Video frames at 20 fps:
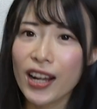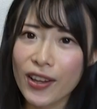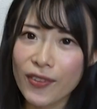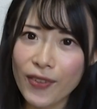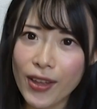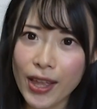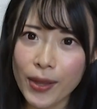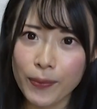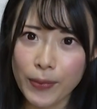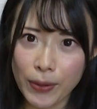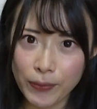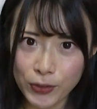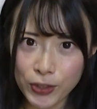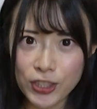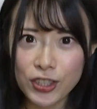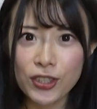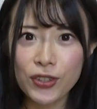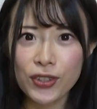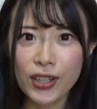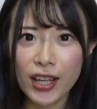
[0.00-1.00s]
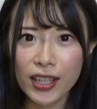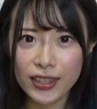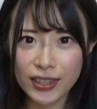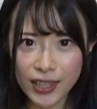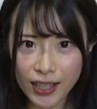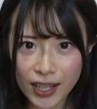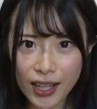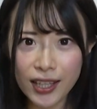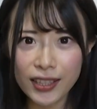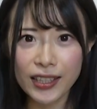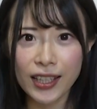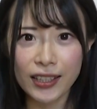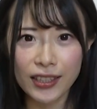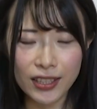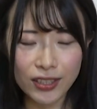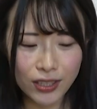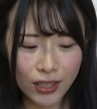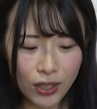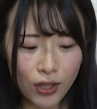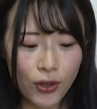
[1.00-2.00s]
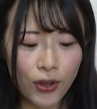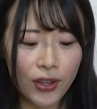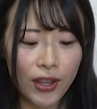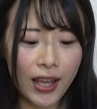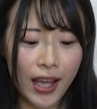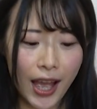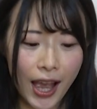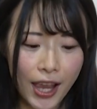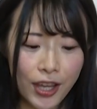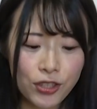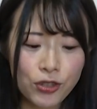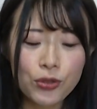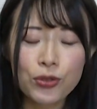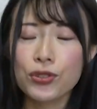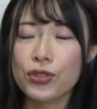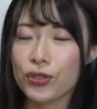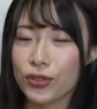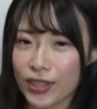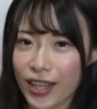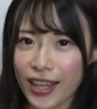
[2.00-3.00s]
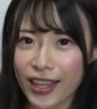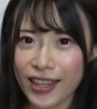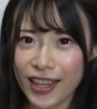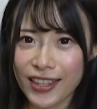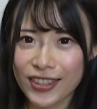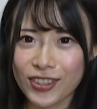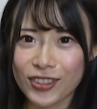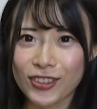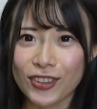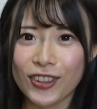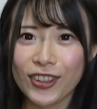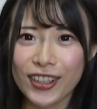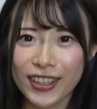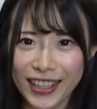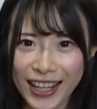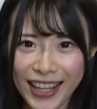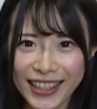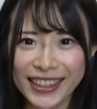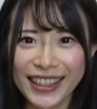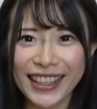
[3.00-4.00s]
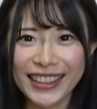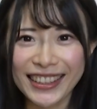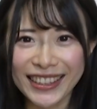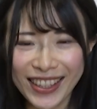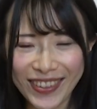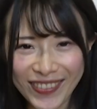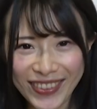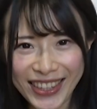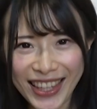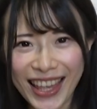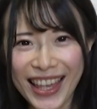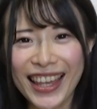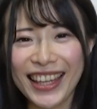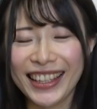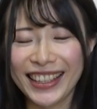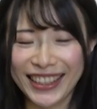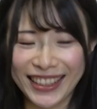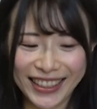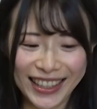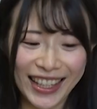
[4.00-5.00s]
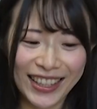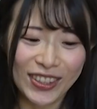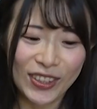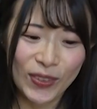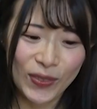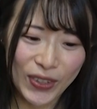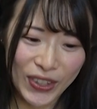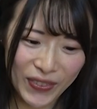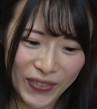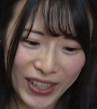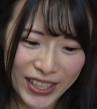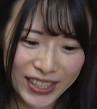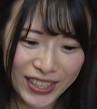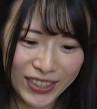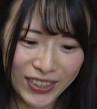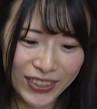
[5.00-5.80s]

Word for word: らは、まあ、もしよかったらなんですけど、愛情値をね、え、ちょっと簡単に貯めていきたいと思います。